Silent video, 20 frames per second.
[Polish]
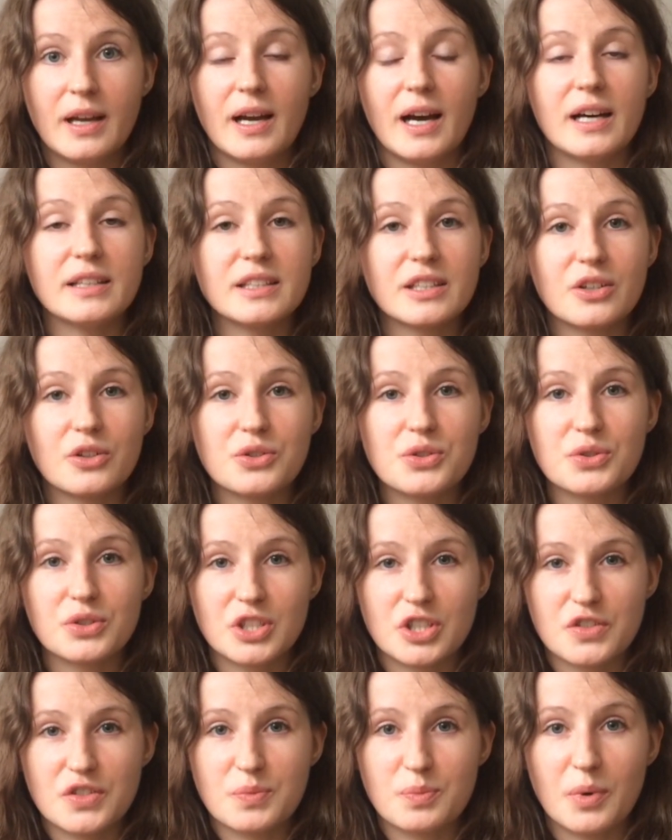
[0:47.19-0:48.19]
A na końcu
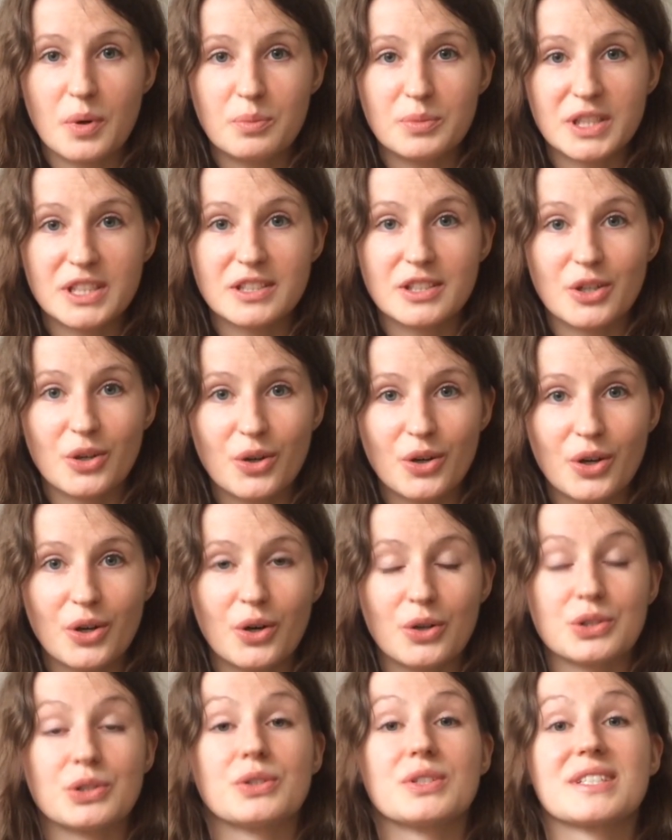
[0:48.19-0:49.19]
też wspomnę trochę
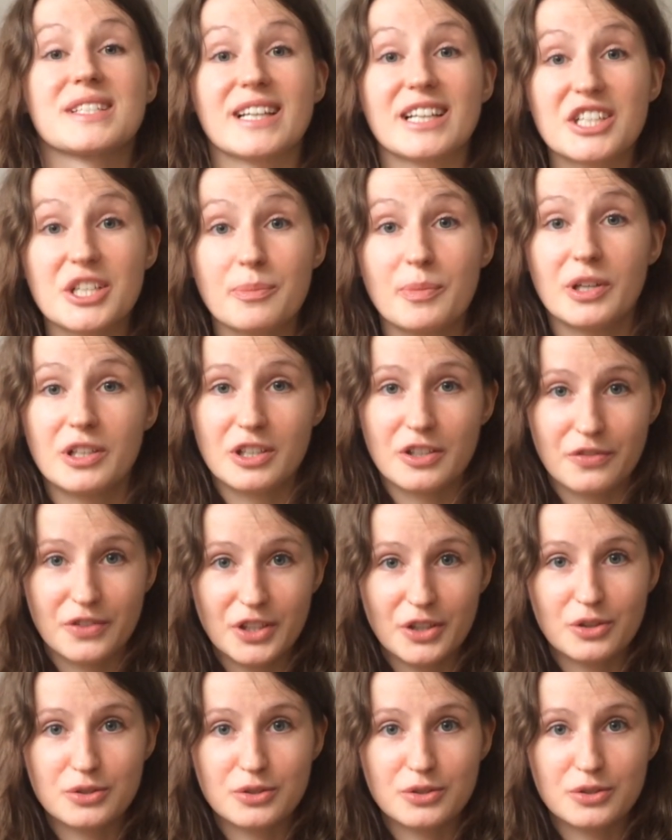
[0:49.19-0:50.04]
o zakrzepach krwi,